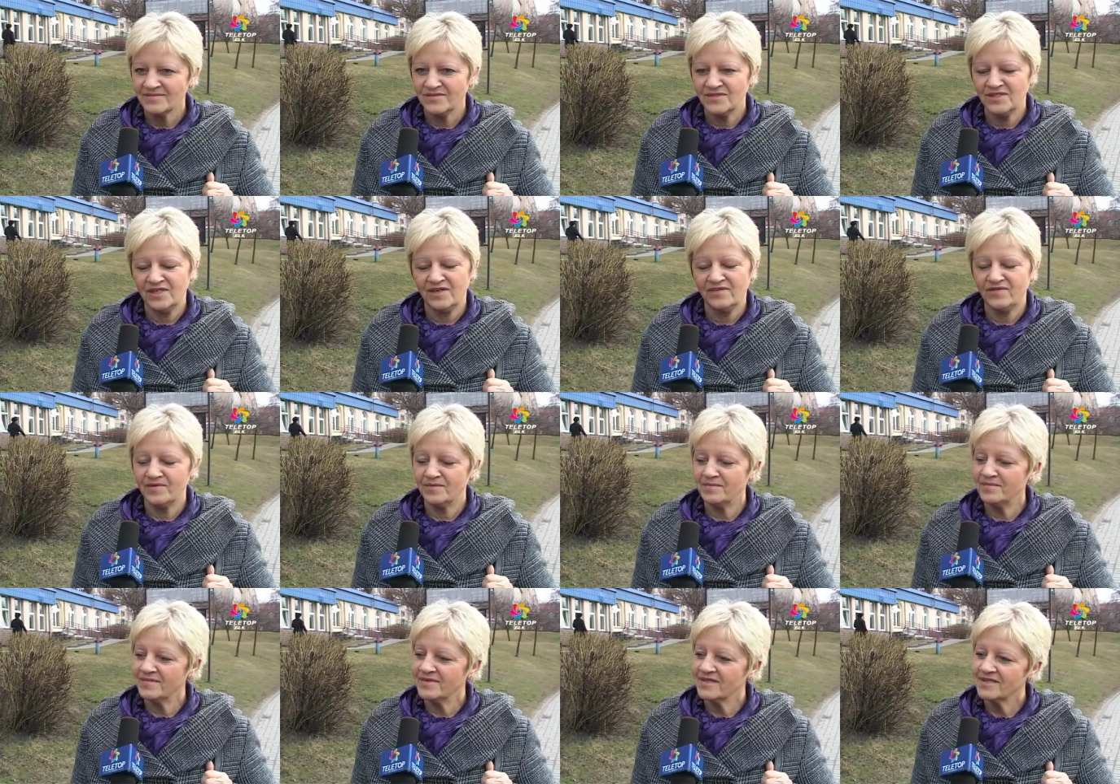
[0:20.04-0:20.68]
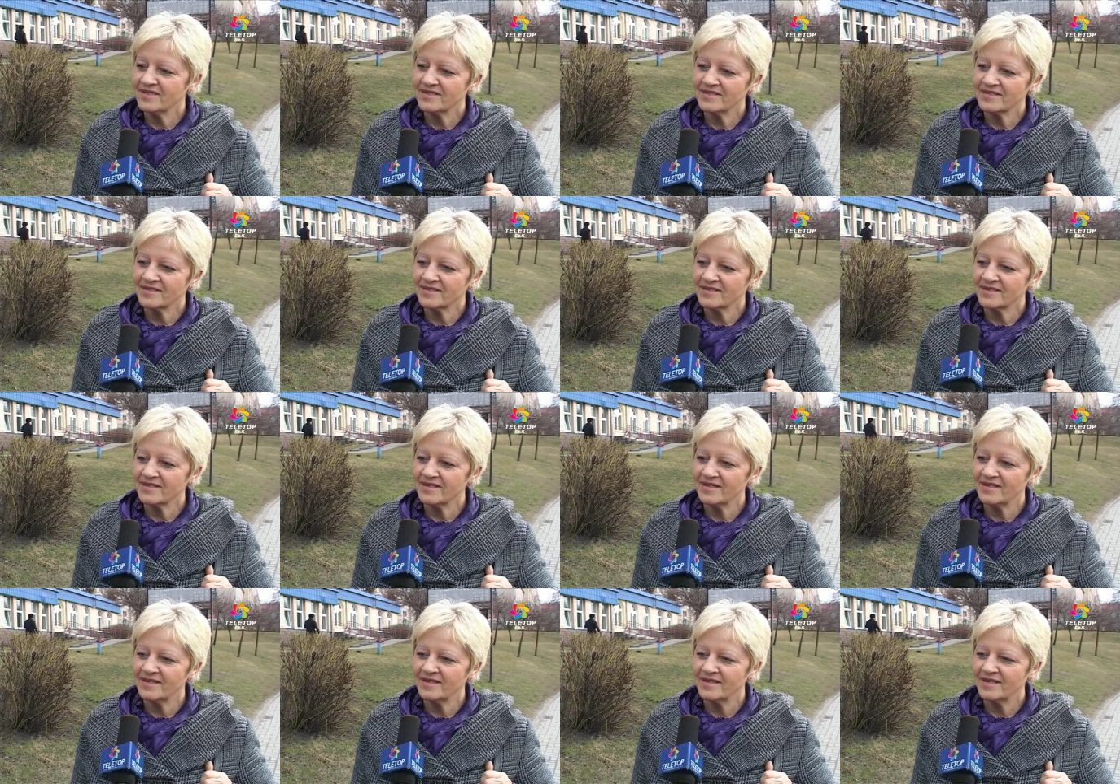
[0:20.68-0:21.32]
Nie wiem.
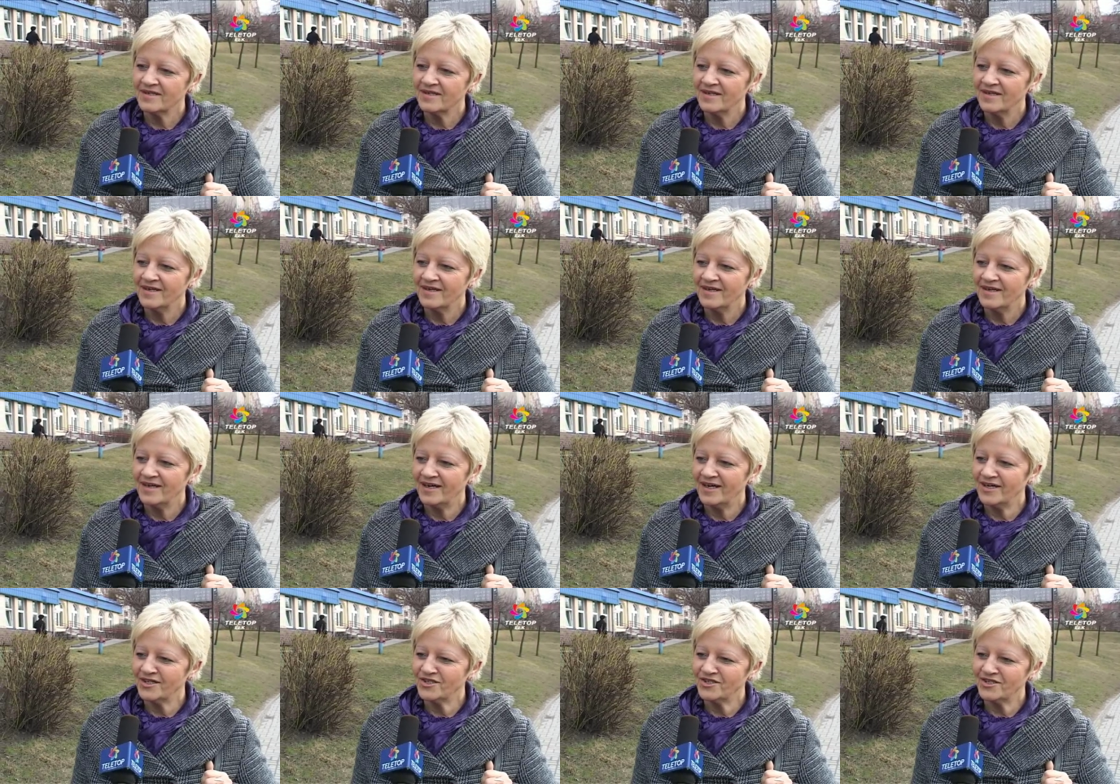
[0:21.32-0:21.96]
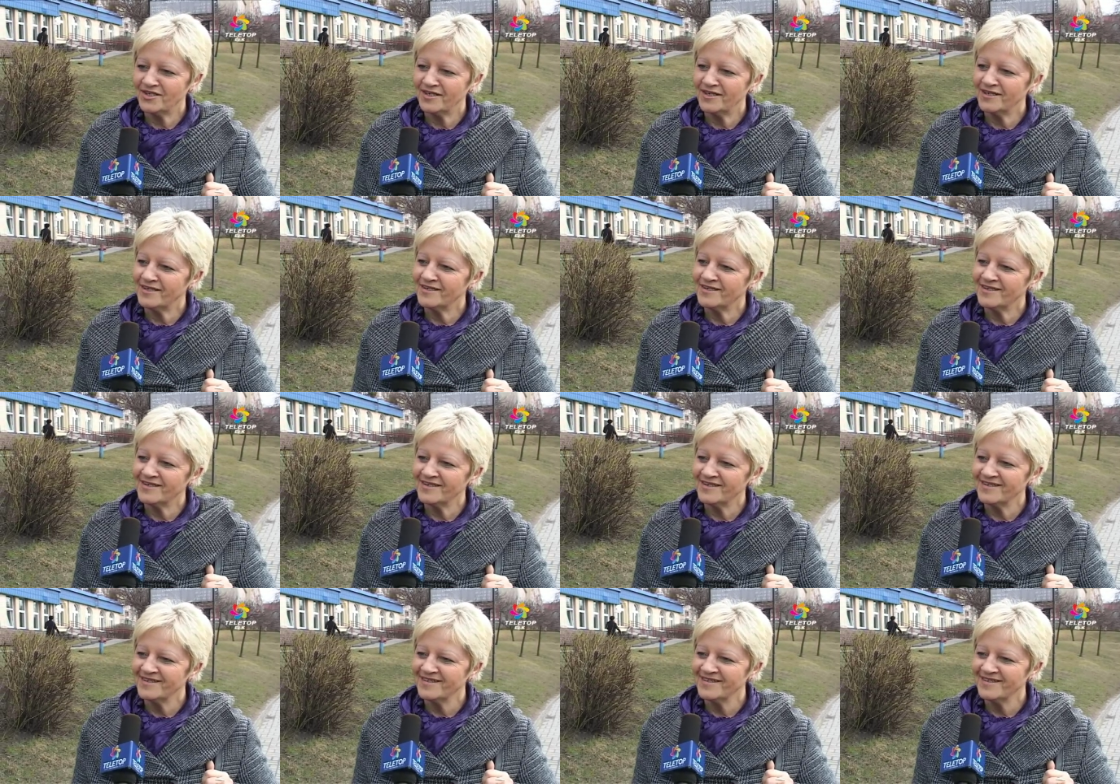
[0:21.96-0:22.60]
A gdzie
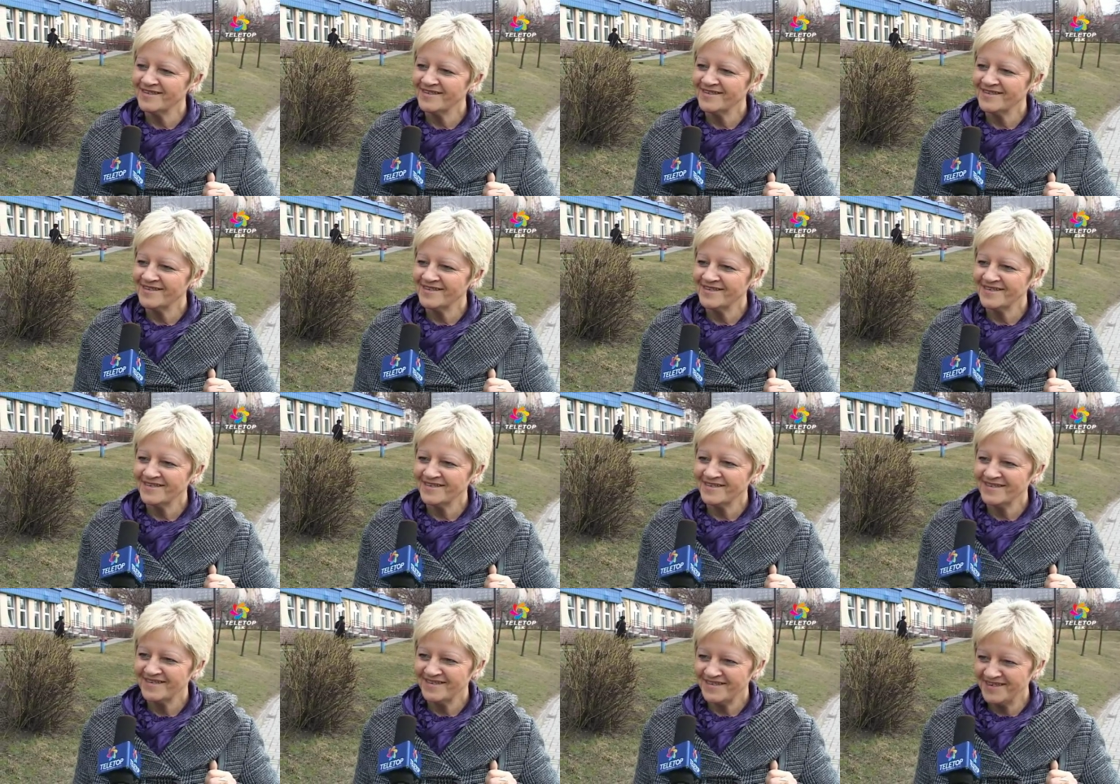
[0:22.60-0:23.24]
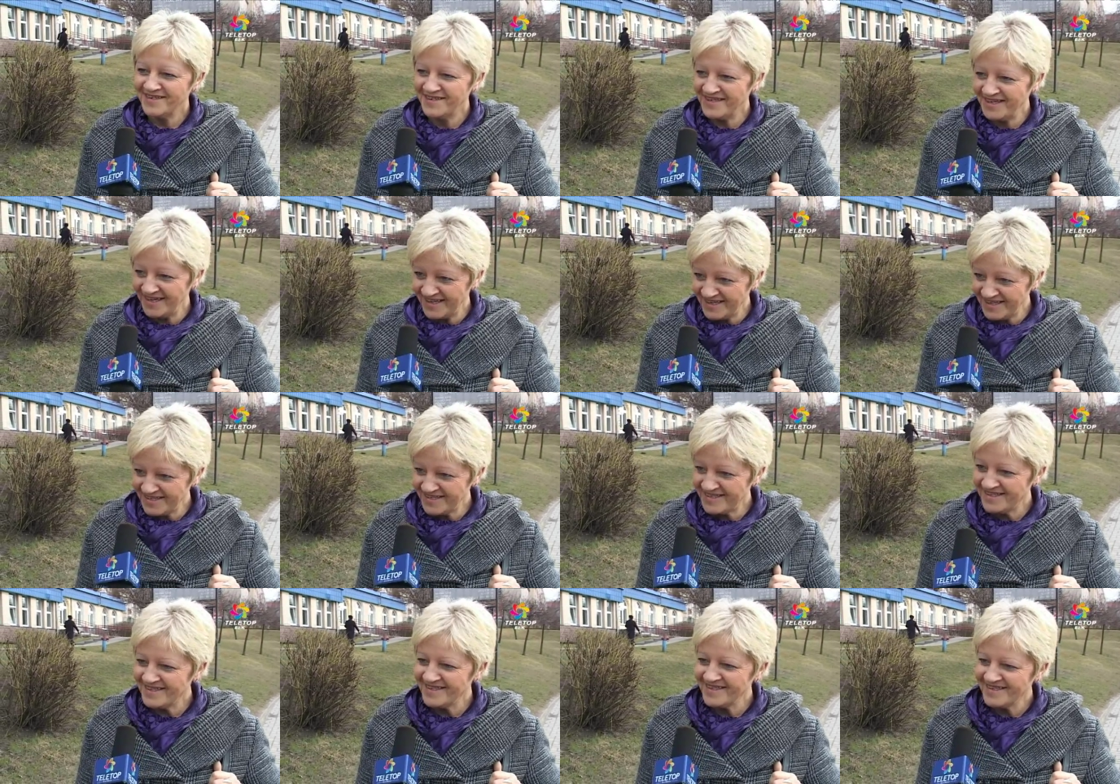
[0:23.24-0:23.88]
jest?
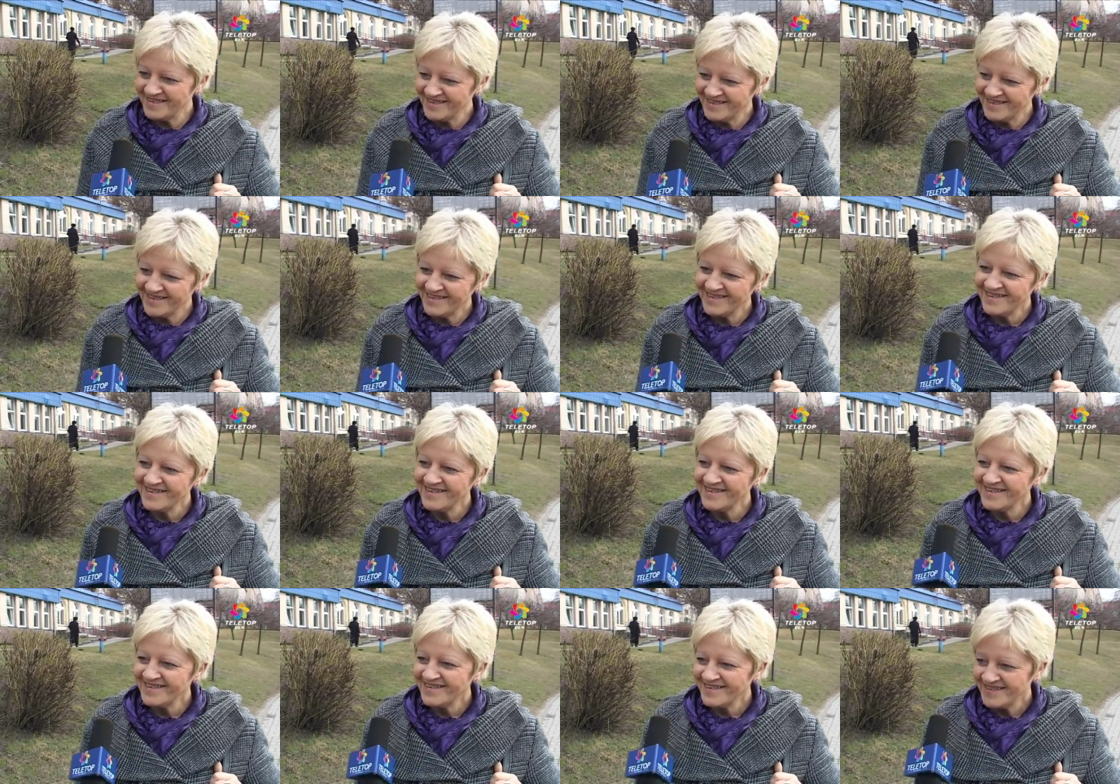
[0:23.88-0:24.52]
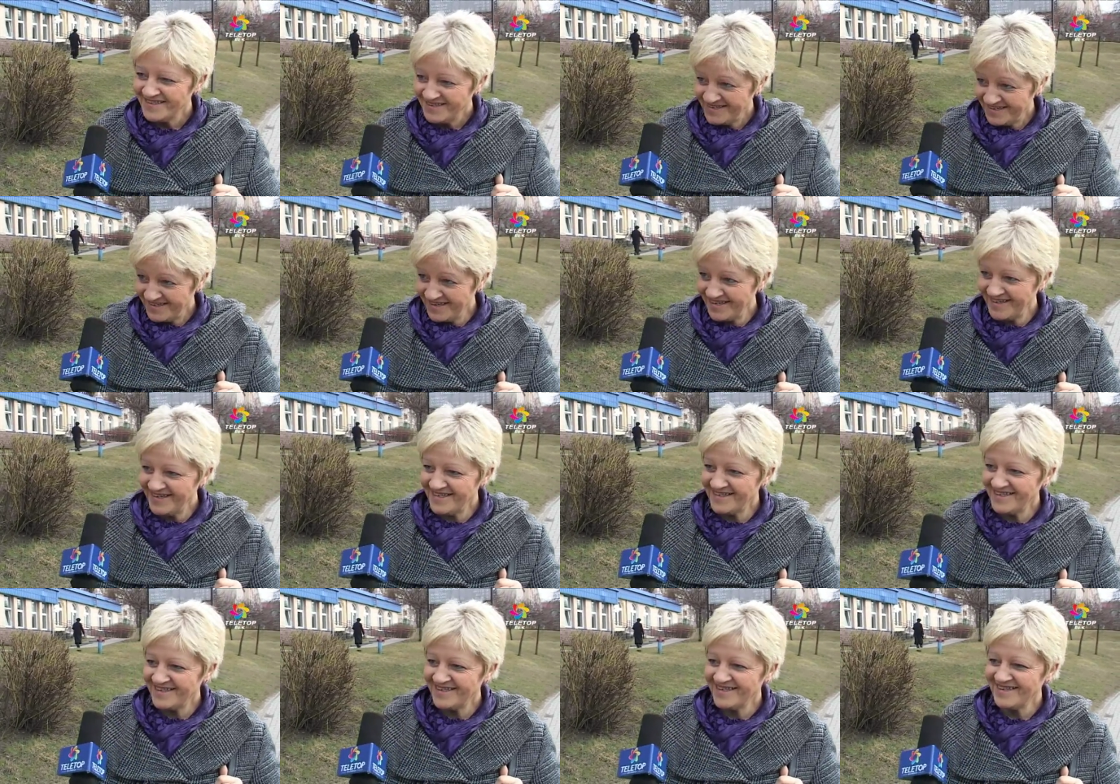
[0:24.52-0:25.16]
Jest?
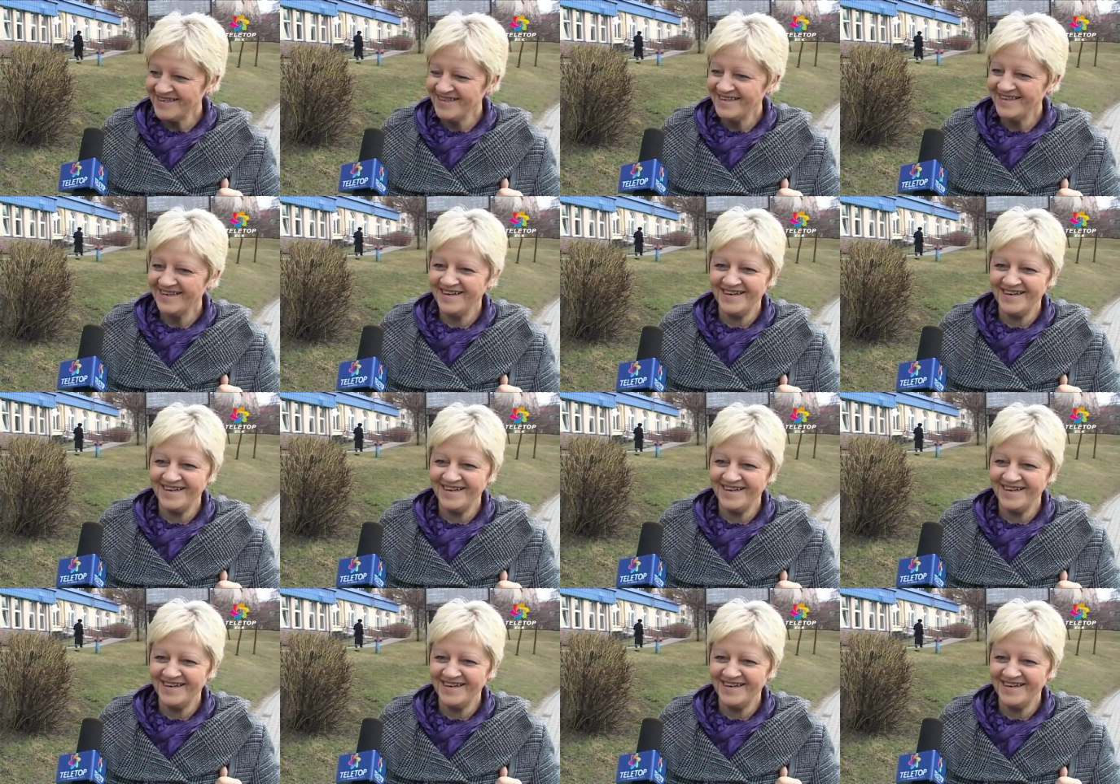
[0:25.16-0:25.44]
Jest.